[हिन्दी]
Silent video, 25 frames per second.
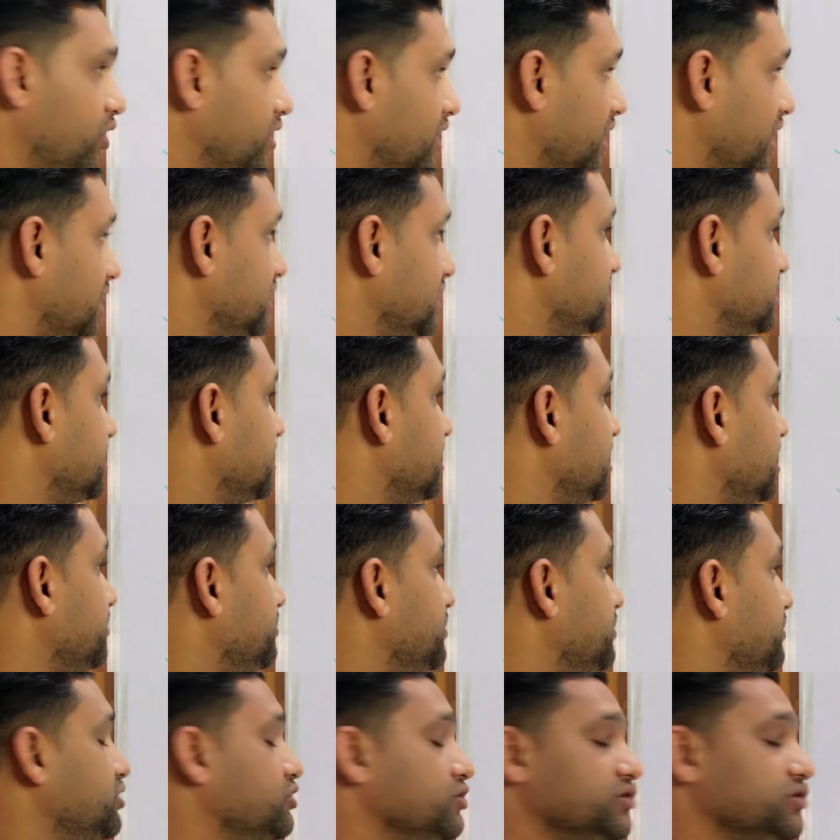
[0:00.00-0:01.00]
और अलसी के
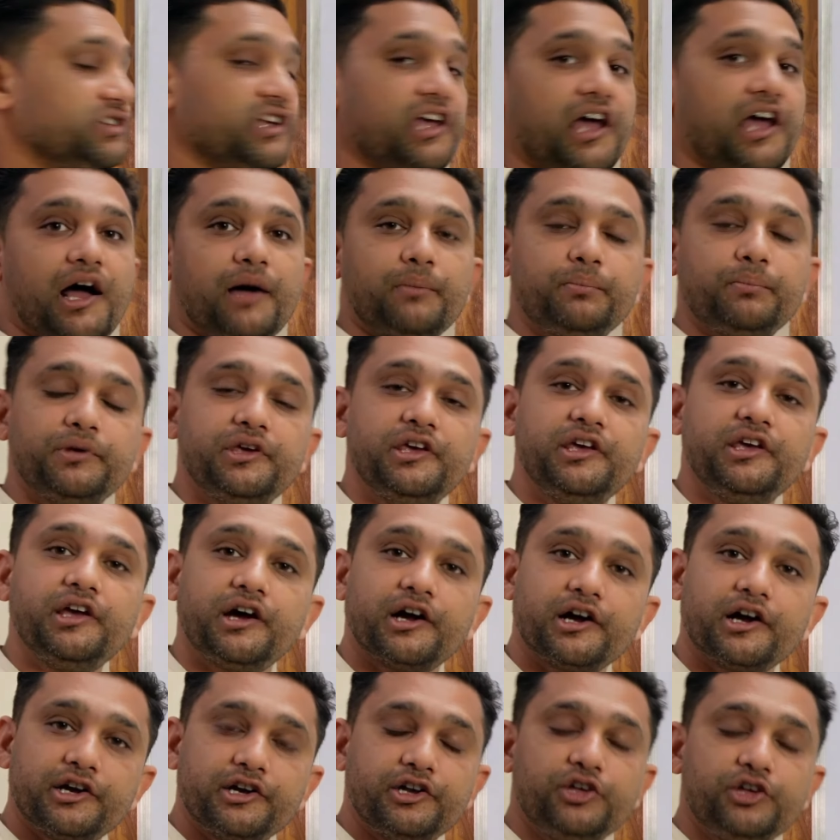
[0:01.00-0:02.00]
बीजों से आपकी
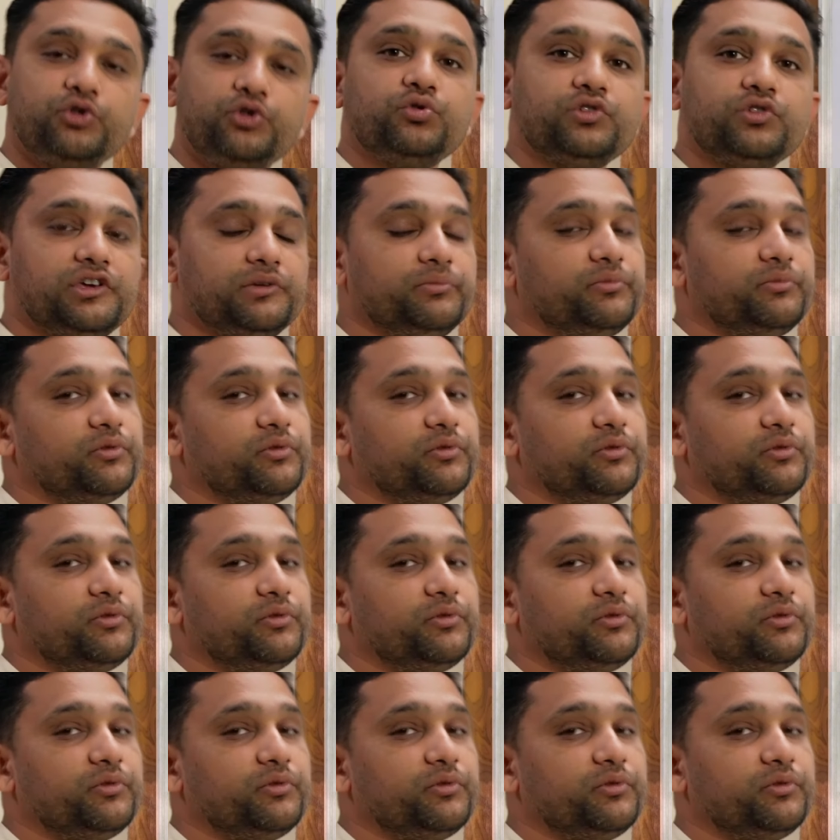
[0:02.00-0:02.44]
हड्डियों की